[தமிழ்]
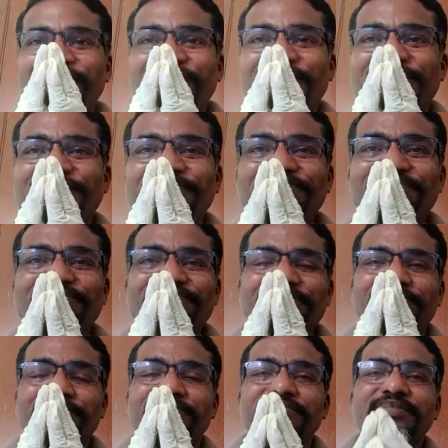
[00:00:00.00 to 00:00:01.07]
வணக்கம்
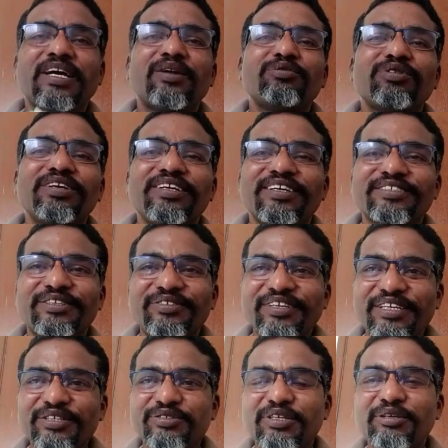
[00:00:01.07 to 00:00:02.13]
நான் உங்கள் டாக்டர்
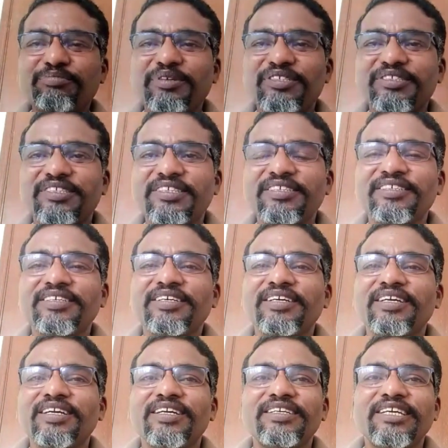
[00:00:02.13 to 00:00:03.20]
வெங்கடேஸ்வரன் பேசுகிறேன்
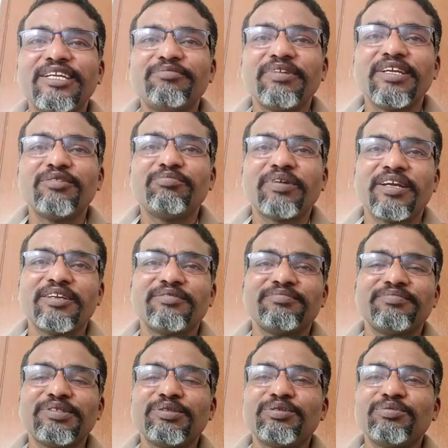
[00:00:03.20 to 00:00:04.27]
நேர்மையின்
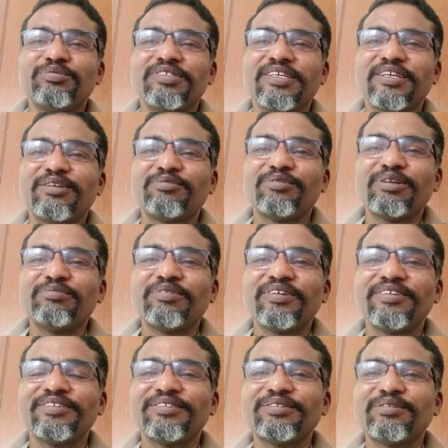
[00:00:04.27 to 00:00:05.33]
பயணம் யூடியூப் சேனல்
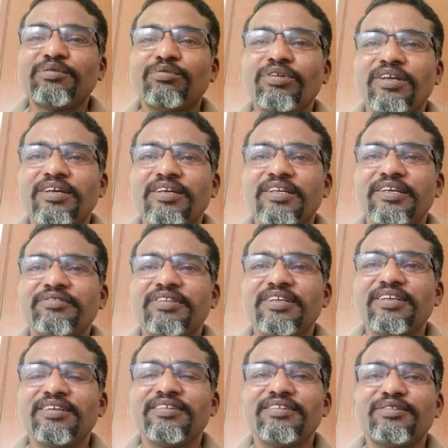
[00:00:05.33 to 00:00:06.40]
மூலிமா உங்களை
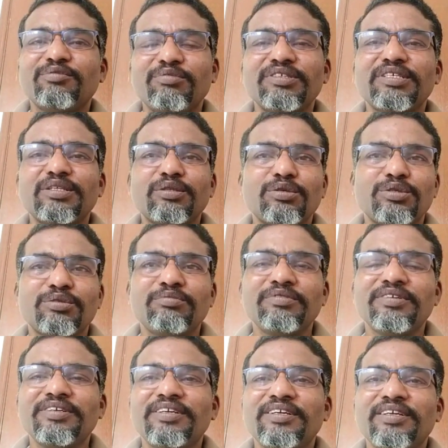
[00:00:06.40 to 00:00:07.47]
இணைவதில் ரொம்ப சந்தோஷம்
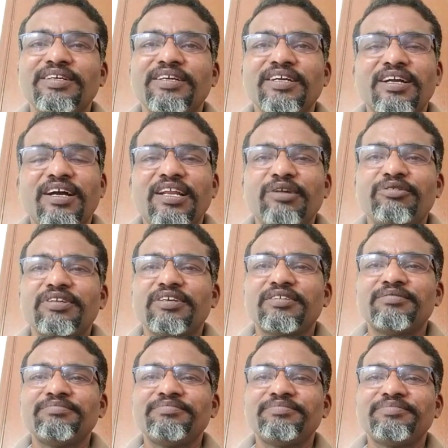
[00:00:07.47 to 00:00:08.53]
காலை
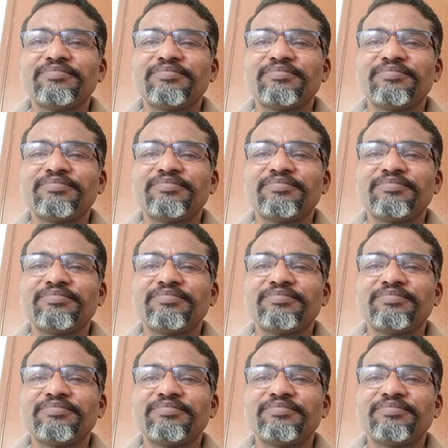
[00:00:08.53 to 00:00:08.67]
வணக்கம்